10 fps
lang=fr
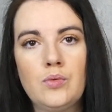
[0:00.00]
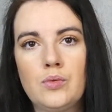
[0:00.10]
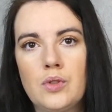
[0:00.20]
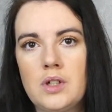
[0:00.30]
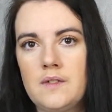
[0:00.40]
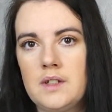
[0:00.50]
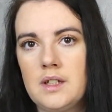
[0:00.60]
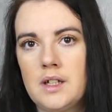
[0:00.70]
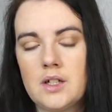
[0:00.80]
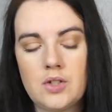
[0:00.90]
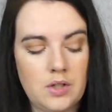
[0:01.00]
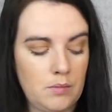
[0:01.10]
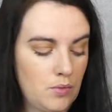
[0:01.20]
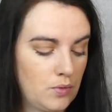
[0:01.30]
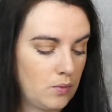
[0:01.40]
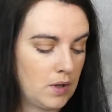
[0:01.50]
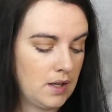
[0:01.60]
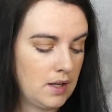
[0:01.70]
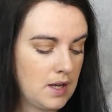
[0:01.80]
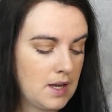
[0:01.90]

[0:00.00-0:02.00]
donc dans les vinaigrettes j'en ai besoin.